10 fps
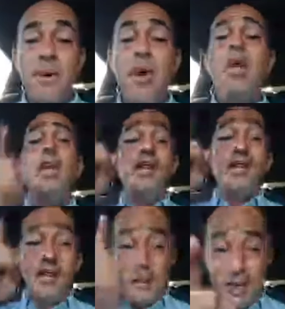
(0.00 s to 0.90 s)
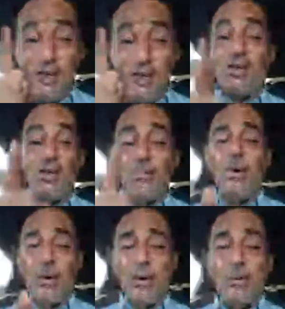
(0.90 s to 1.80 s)
con el pueblo. Y ellos
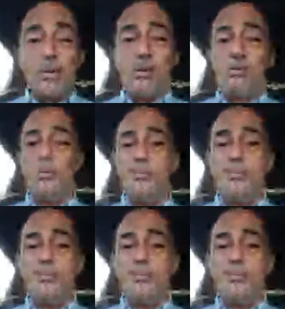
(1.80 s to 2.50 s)
son los violentos.